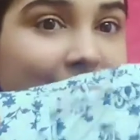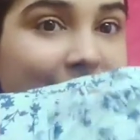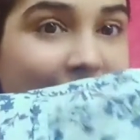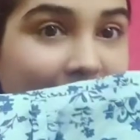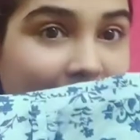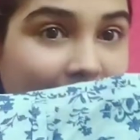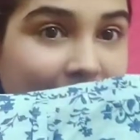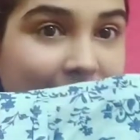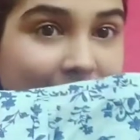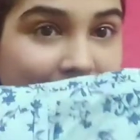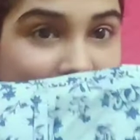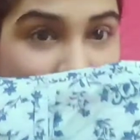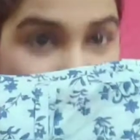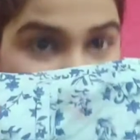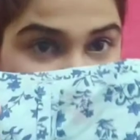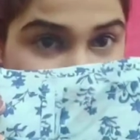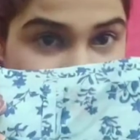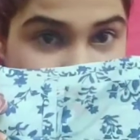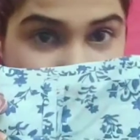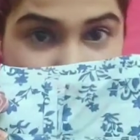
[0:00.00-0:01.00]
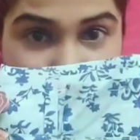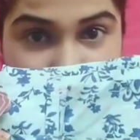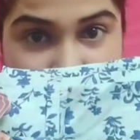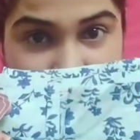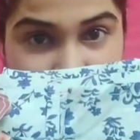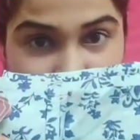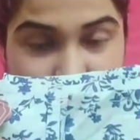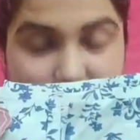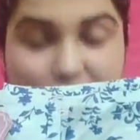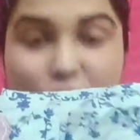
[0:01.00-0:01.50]
सेट सांगरिया
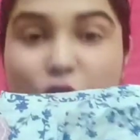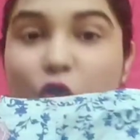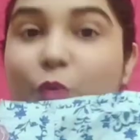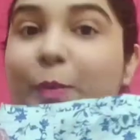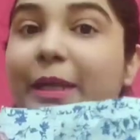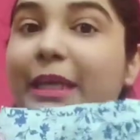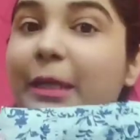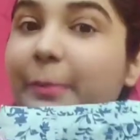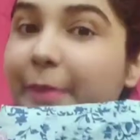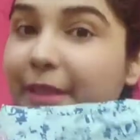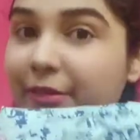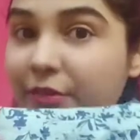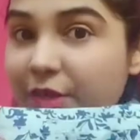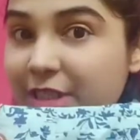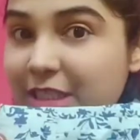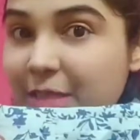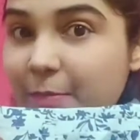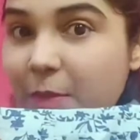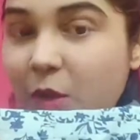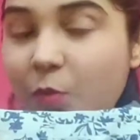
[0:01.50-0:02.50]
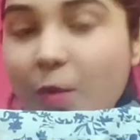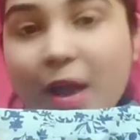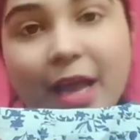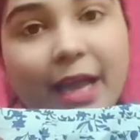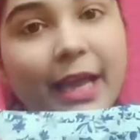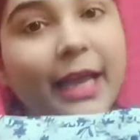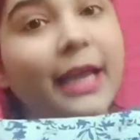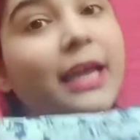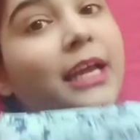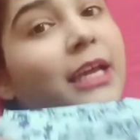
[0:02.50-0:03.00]
ब्रांड का जो मैंने मिंत्रा से
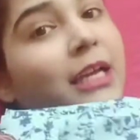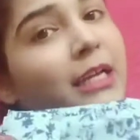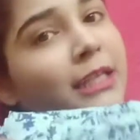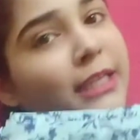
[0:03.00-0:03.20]
मंगवाया है